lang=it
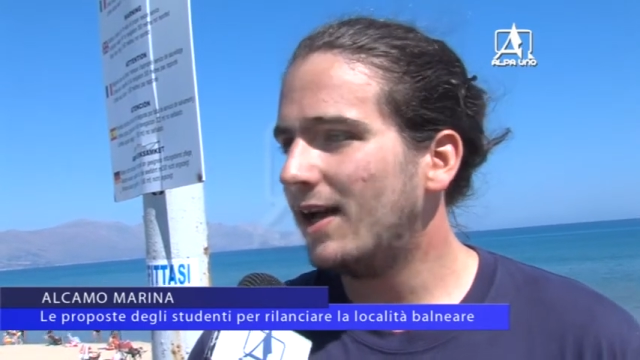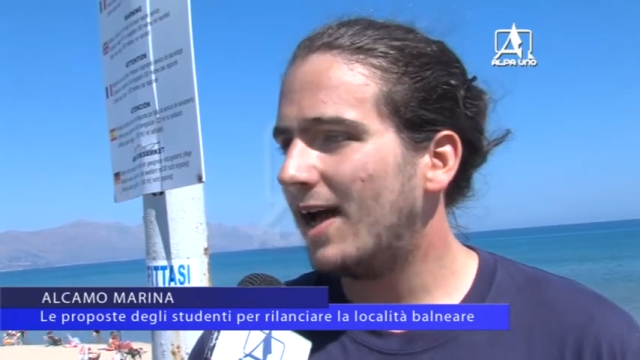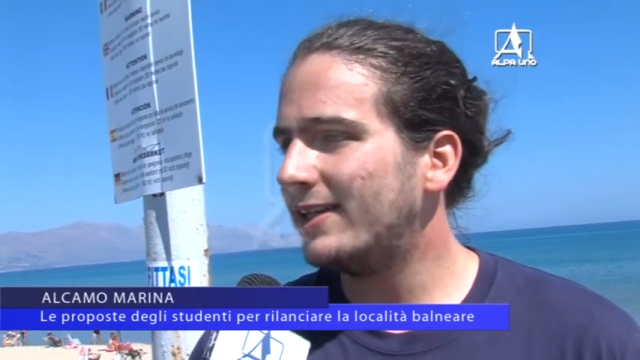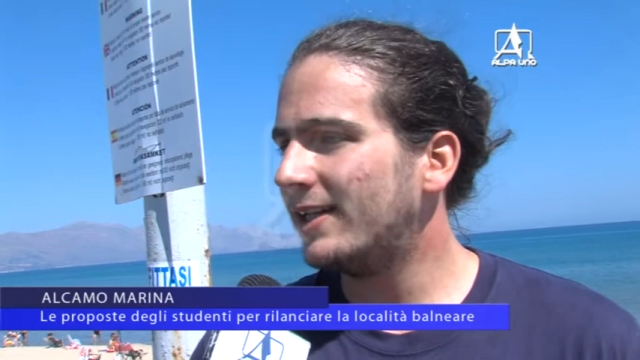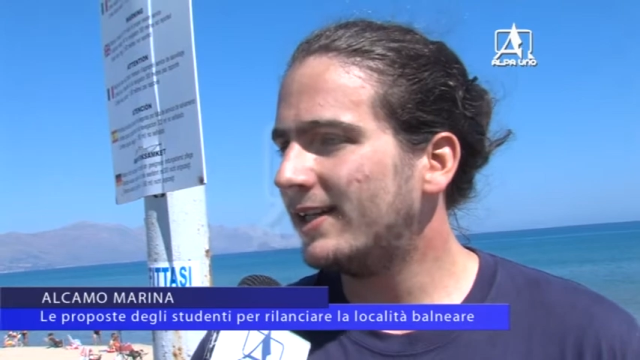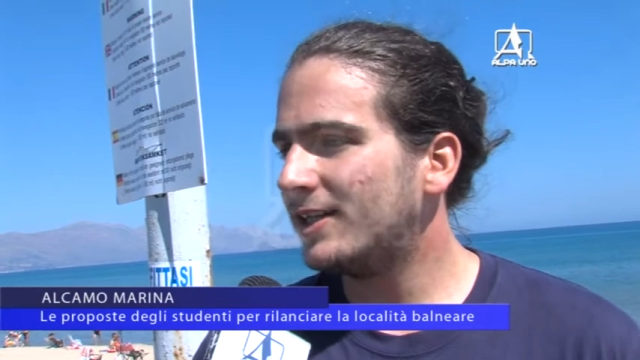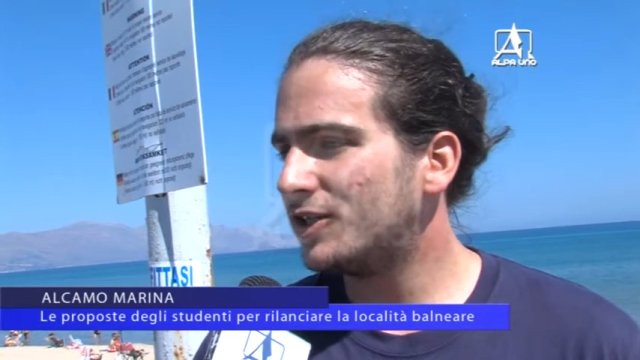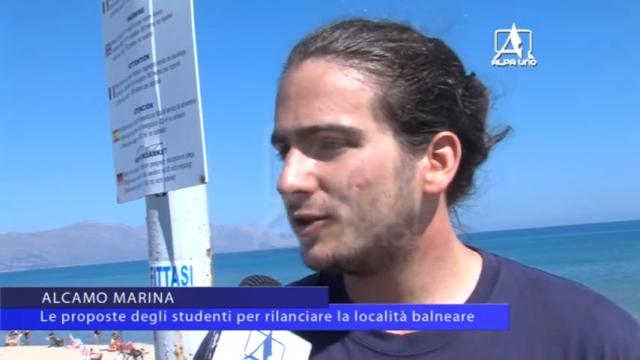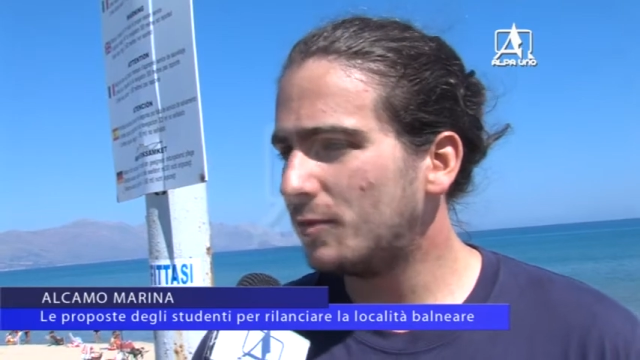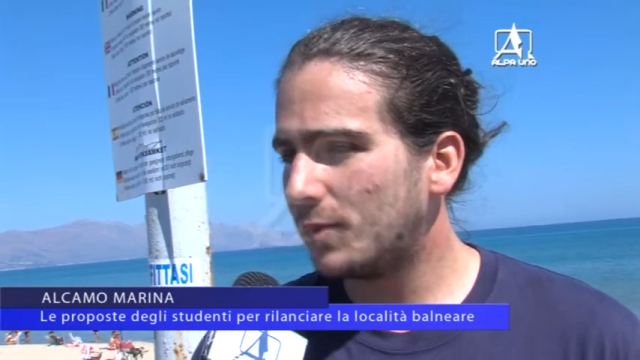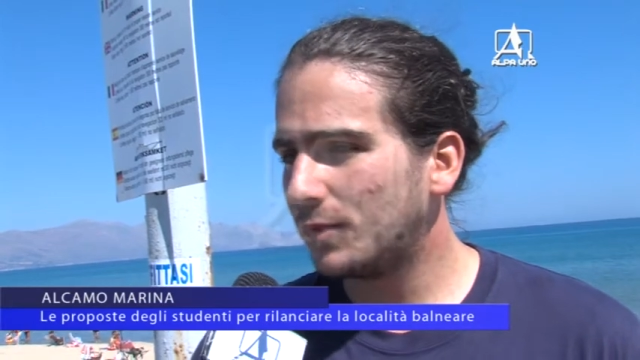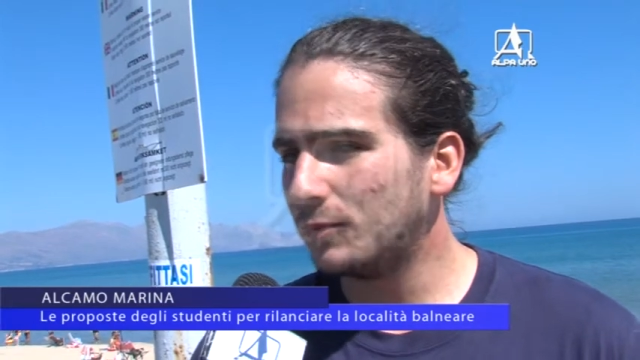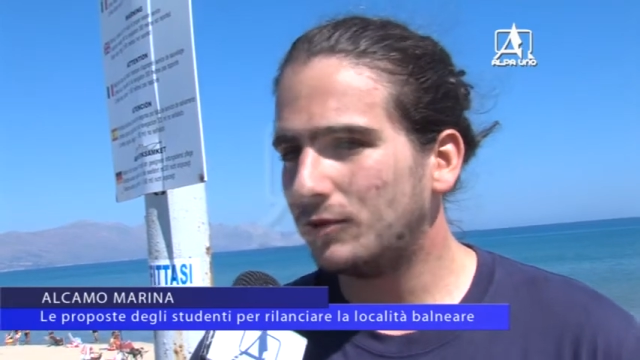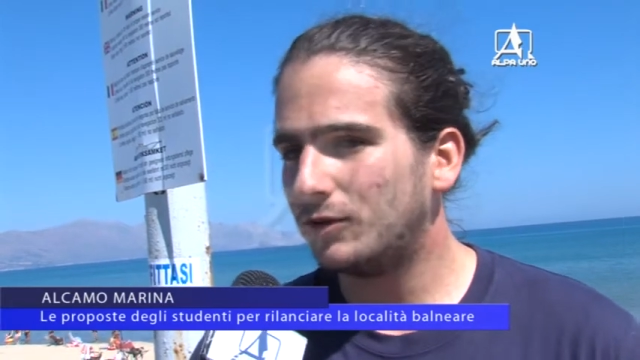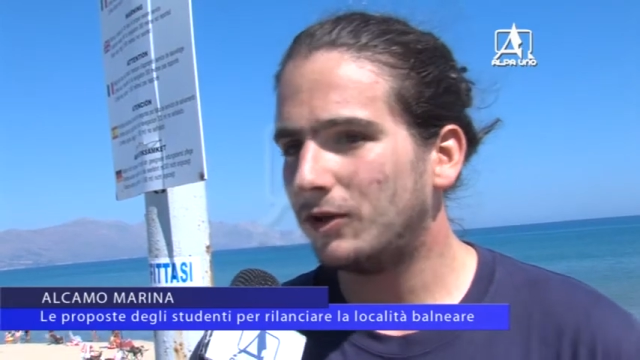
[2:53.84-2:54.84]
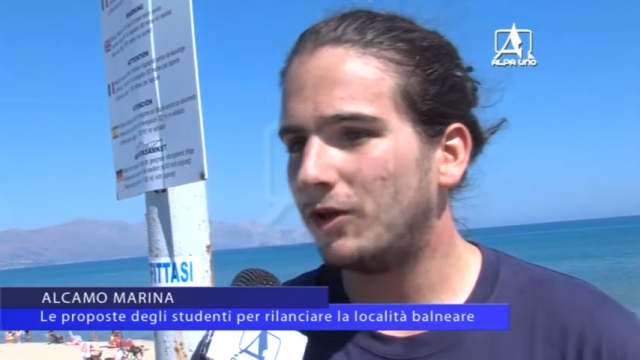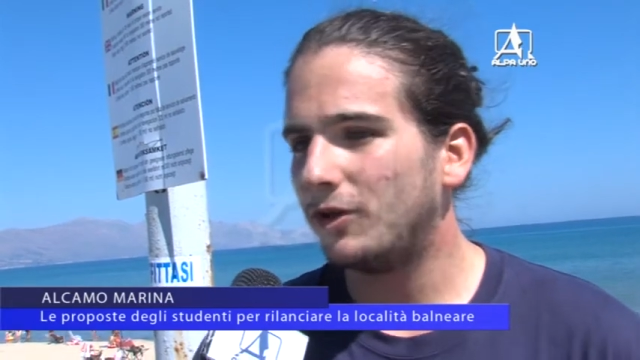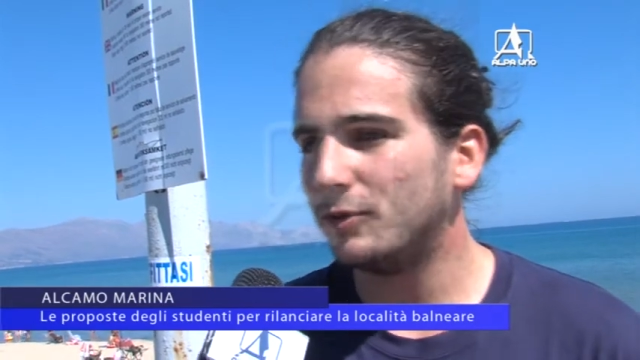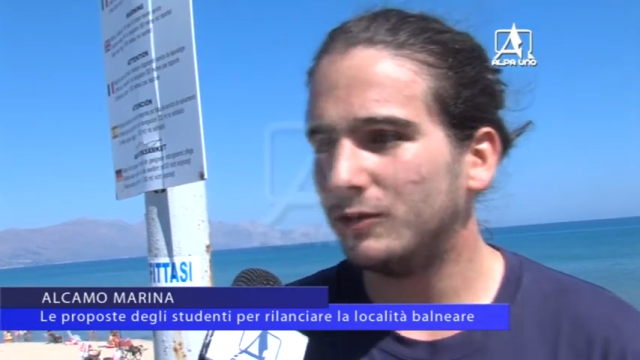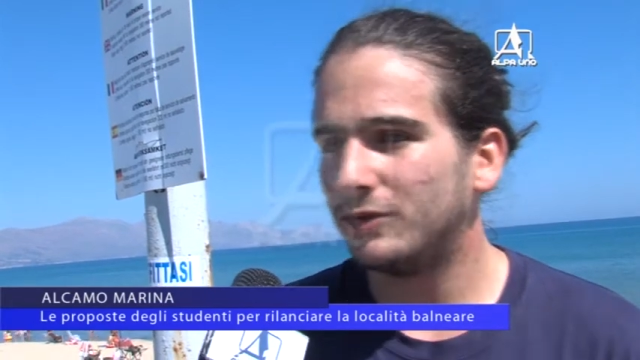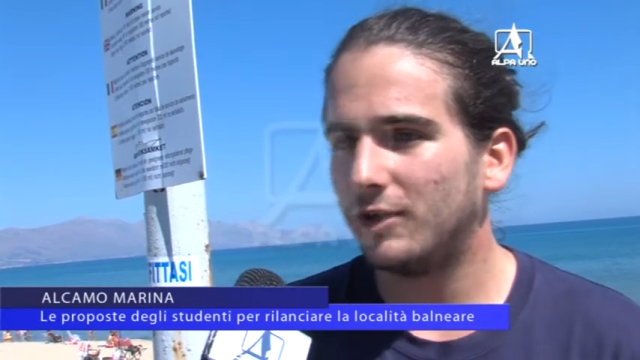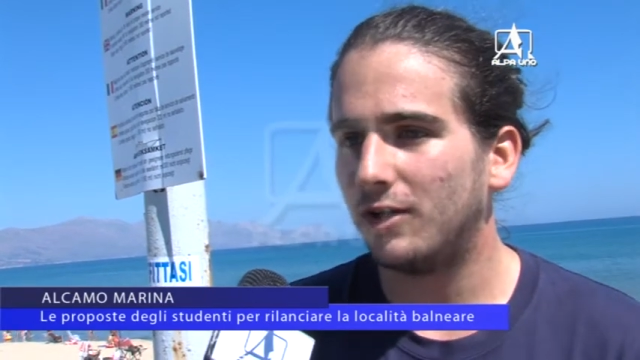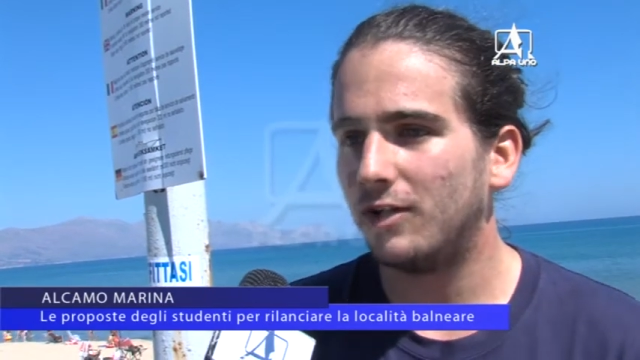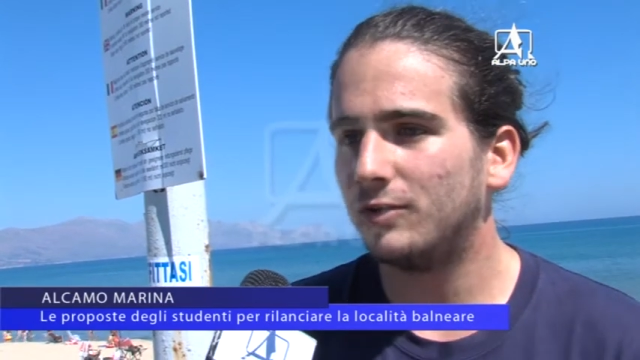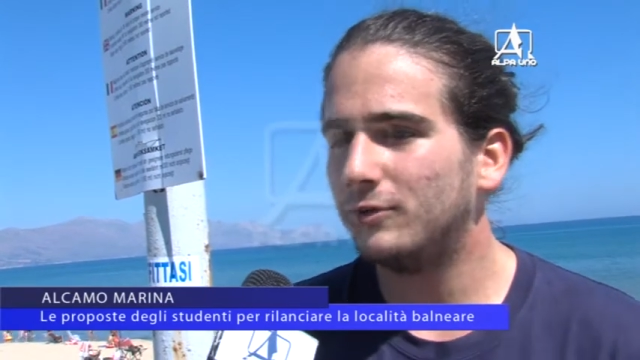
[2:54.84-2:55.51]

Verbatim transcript: e danneggia comunque tutto, tutto,